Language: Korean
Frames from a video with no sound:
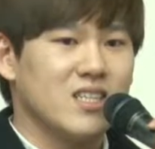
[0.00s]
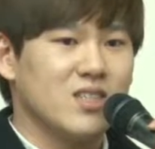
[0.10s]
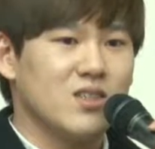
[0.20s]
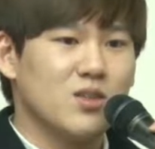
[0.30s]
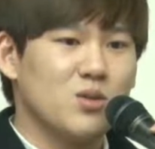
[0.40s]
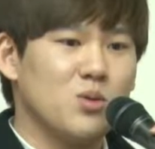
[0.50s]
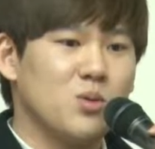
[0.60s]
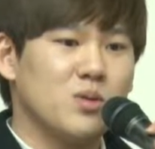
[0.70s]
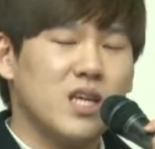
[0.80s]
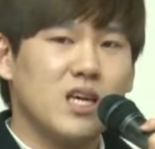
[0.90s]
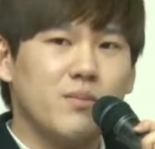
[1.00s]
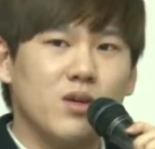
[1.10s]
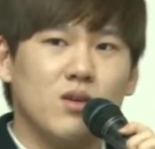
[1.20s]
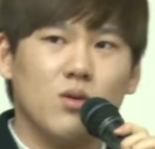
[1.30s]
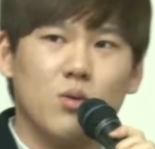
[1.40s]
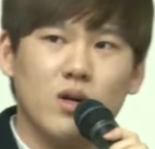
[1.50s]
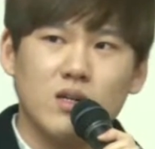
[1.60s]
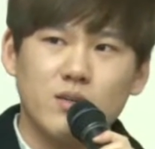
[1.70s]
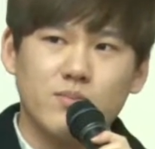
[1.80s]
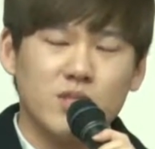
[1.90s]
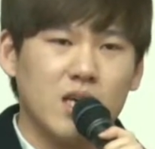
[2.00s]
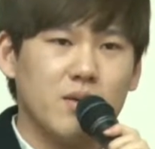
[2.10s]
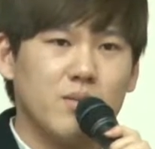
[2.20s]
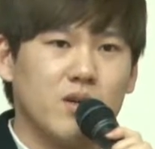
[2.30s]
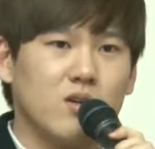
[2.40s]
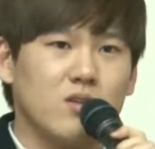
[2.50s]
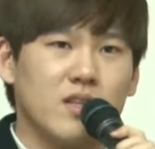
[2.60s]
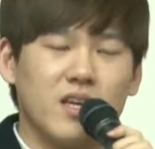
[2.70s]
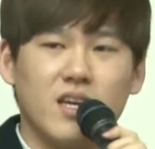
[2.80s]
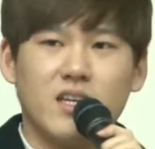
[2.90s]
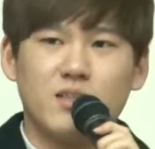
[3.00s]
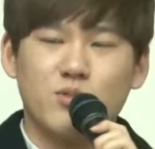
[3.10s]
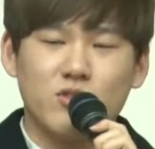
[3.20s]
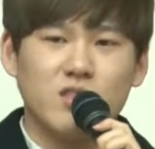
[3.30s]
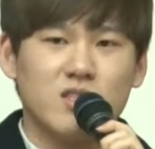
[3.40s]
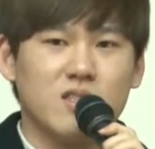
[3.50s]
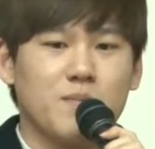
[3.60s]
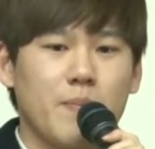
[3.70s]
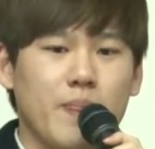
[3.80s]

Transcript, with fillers: 그러고 생명공학, 생명대 분들은